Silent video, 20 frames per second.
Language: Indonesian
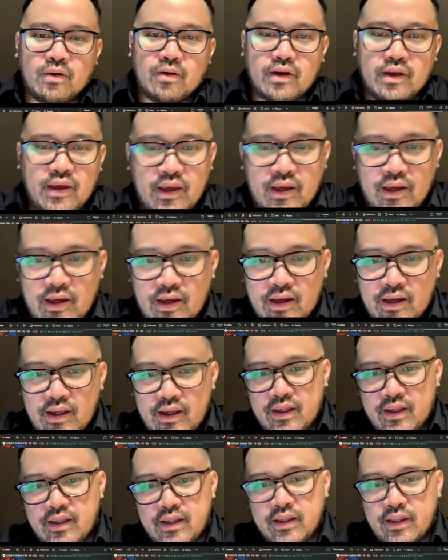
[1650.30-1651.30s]

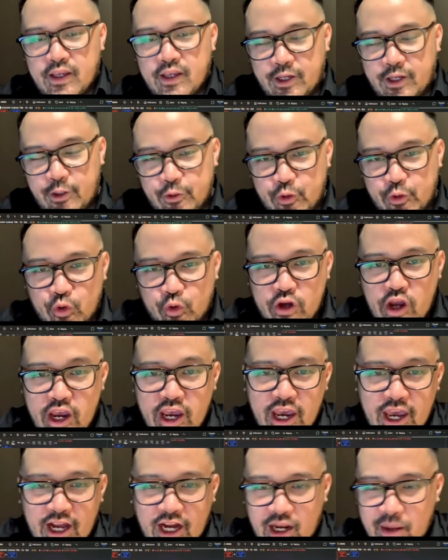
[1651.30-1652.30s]
Oke. Ini untuk
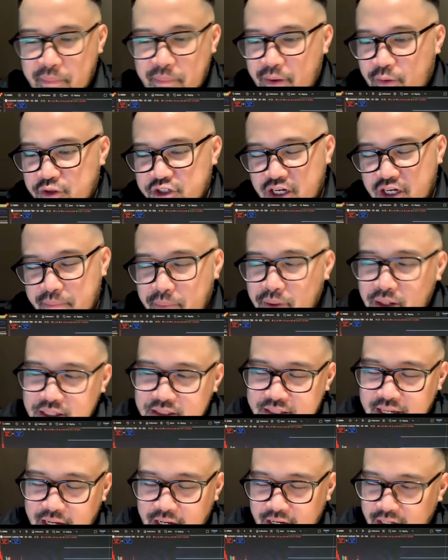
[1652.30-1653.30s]
GGRM ya. Gue jadi
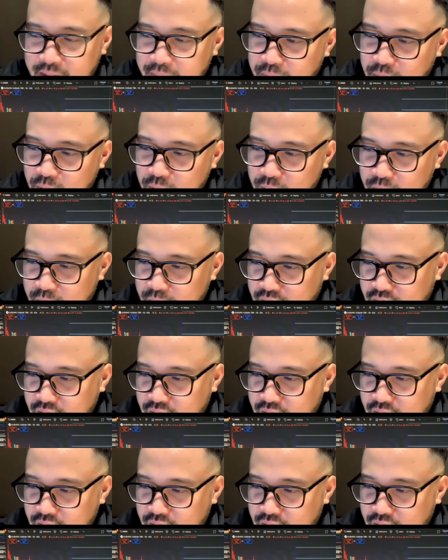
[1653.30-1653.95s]
penasaran deh bro,